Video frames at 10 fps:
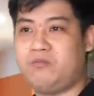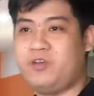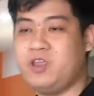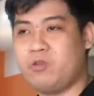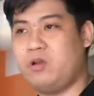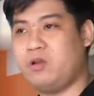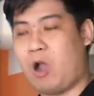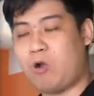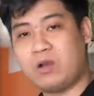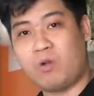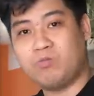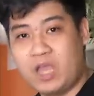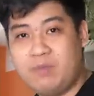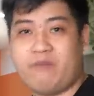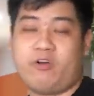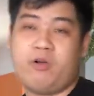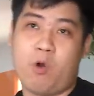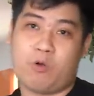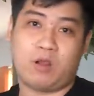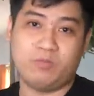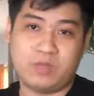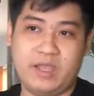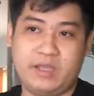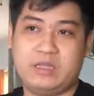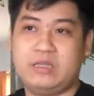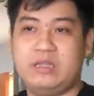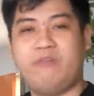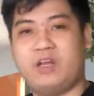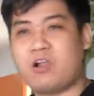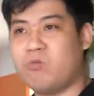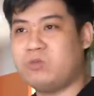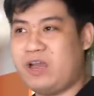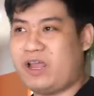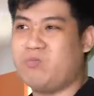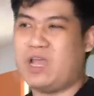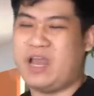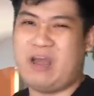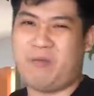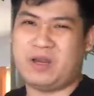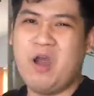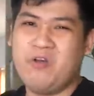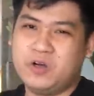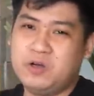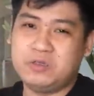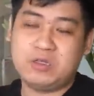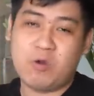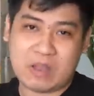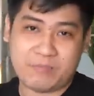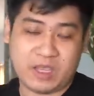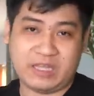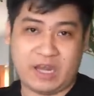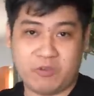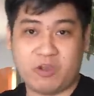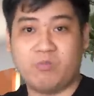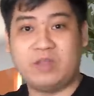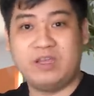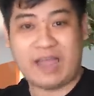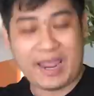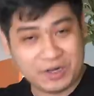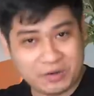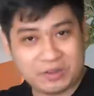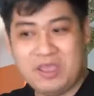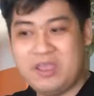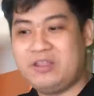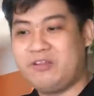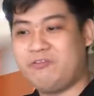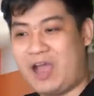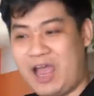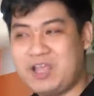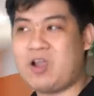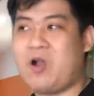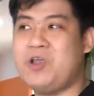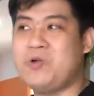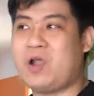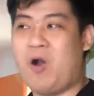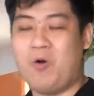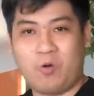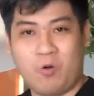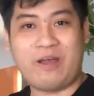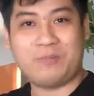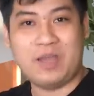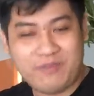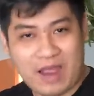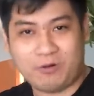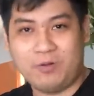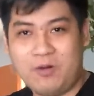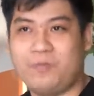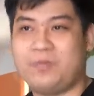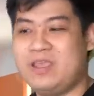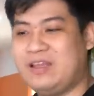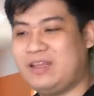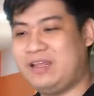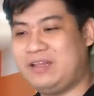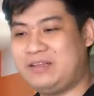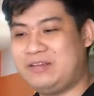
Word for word: ví dụ như họ cũng là công ty mà và Ripple cũng là công ty nên vì thế công ty này không thể nào mà đơn phương cung cấp những cái tài liệu cho công ty khác được phải có yêu cầu của pháp lý vào đúng không thì